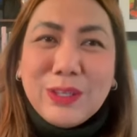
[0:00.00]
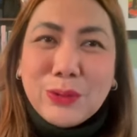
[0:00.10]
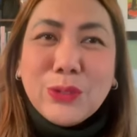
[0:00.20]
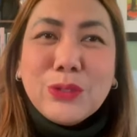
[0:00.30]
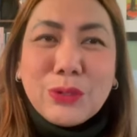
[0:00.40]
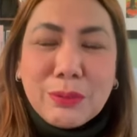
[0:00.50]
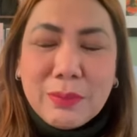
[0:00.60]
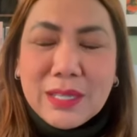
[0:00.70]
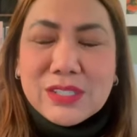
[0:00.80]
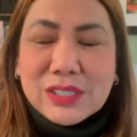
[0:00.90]
Ngayon, kung
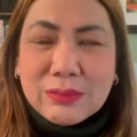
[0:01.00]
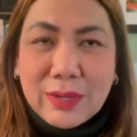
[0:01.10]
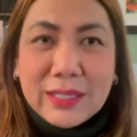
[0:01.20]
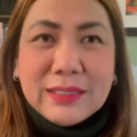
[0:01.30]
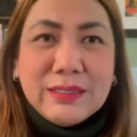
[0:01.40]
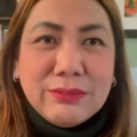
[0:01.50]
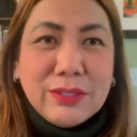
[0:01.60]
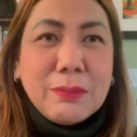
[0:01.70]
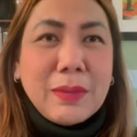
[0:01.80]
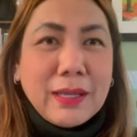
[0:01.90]
immediate
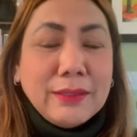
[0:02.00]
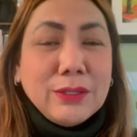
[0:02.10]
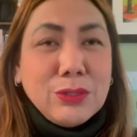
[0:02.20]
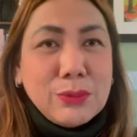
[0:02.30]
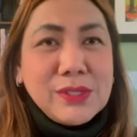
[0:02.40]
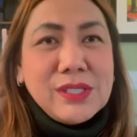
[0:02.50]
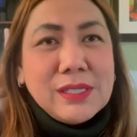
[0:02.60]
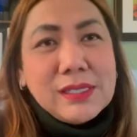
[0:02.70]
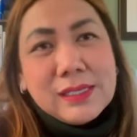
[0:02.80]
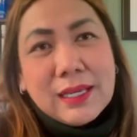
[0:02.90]
relative naman ng
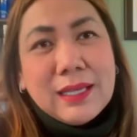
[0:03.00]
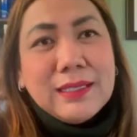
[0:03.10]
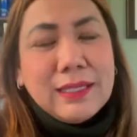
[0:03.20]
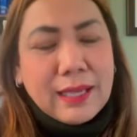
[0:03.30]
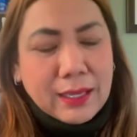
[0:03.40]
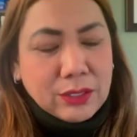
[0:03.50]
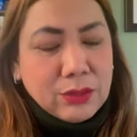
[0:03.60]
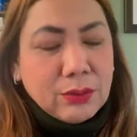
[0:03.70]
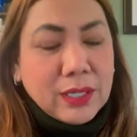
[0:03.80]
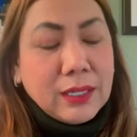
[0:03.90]
US citizen, like
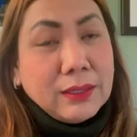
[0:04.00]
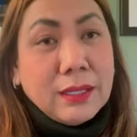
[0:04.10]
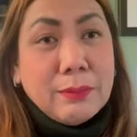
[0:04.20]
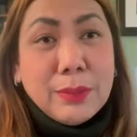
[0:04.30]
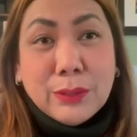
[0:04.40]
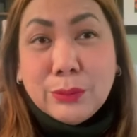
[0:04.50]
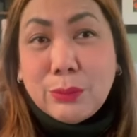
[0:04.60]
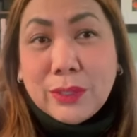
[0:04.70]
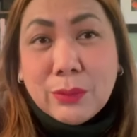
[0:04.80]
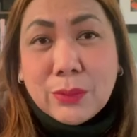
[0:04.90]
yung anak na below
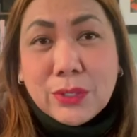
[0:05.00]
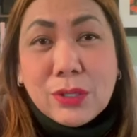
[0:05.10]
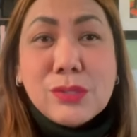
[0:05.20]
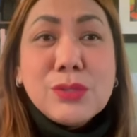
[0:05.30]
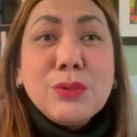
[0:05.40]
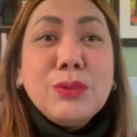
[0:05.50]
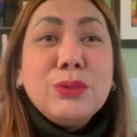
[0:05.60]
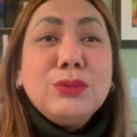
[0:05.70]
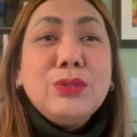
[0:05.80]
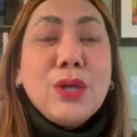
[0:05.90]
21 years
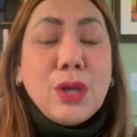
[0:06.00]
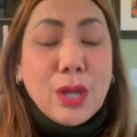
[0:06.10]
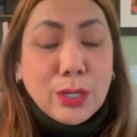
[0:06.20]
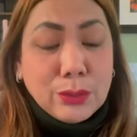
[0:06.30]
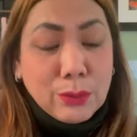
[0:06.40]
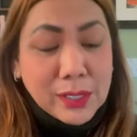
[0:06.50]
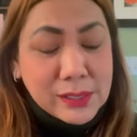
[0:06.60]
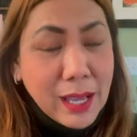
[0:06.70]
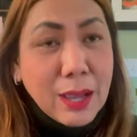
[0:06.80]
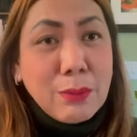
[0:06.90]
old, yung
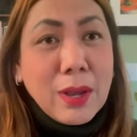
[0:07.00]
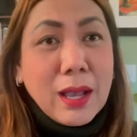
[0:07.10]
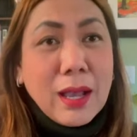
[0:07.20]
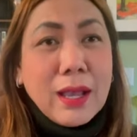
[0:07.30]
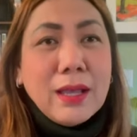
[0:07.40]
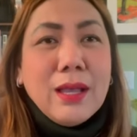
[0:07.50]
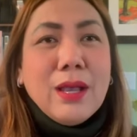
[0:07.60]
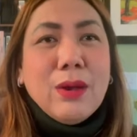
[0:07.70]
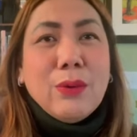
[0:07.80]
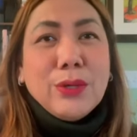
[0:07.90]
asawa,
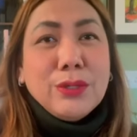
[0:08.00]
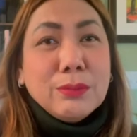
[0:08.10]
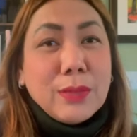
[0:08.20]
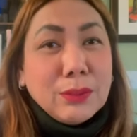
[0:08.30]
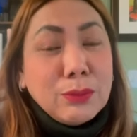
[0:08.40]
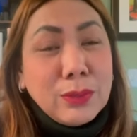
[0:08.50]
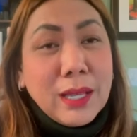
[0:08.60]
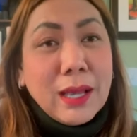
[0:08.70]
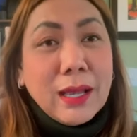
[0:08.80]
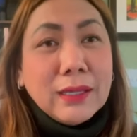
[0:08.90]
o yung
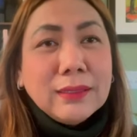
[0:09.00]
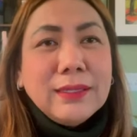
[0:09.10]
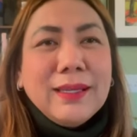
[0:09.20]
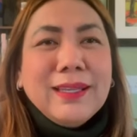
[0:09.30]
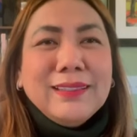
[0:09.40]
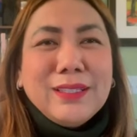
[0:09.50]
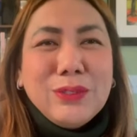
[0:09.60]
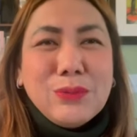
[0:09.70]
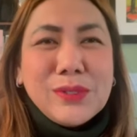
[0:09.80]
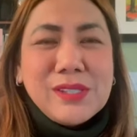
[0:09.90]
magulang
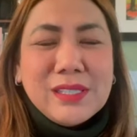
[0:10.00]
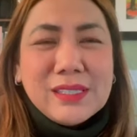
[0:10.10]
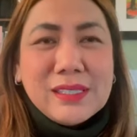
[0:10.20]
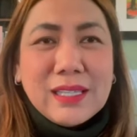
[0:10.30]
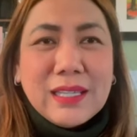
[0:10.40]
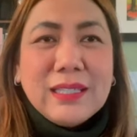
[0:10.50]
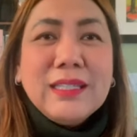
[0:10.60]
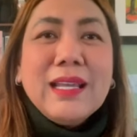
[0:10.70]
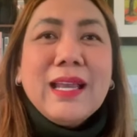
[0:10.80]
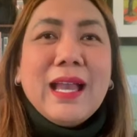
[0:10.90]
ng US
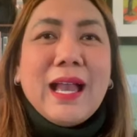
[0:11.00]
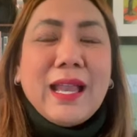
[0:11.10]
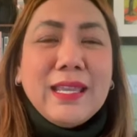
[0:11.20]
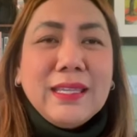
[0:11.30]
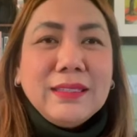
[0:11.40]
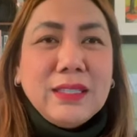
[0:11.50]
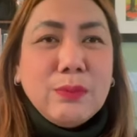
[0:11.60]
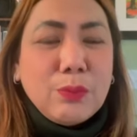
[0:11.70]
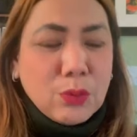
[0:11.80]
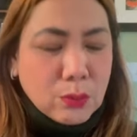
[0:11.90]
citizen, ay
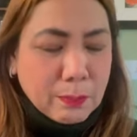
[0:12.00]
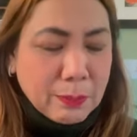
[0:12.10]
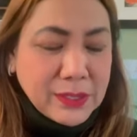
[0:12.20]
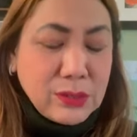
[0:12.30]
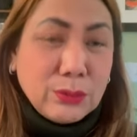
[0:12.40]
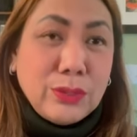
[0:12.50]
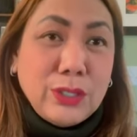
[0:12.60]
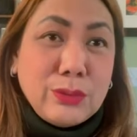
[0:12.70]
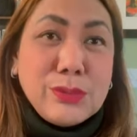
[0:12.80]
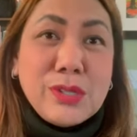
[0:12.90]
hindi po pasok
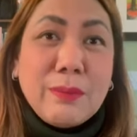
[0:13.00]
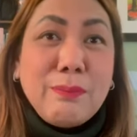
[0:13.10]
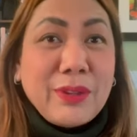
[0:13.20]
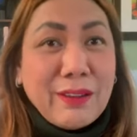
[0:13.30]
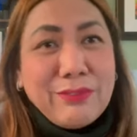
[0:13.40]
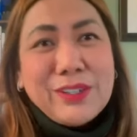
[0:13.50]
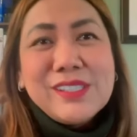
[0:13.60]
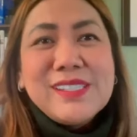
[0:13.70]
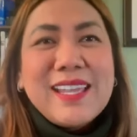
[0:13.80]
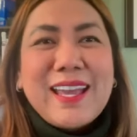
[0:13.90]
dito sa
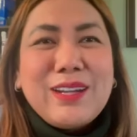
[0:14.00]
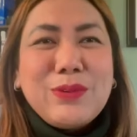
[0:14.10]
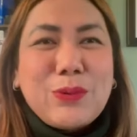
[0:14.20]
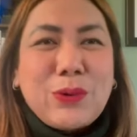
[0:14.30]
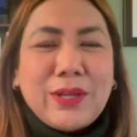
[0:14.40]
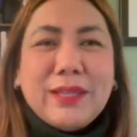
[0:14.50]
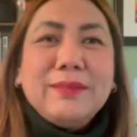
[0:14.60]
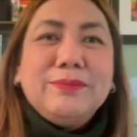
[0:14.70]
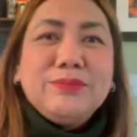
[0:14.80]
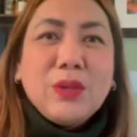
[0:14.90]
preference
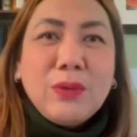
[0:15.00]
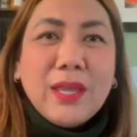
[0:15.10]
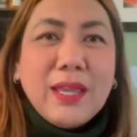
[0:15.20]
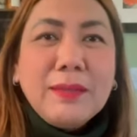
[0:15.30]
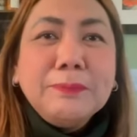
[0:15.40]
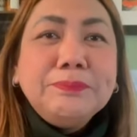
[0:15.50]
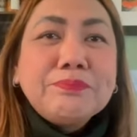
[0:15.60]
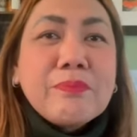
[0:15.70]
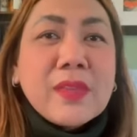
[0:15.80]
category. Okay?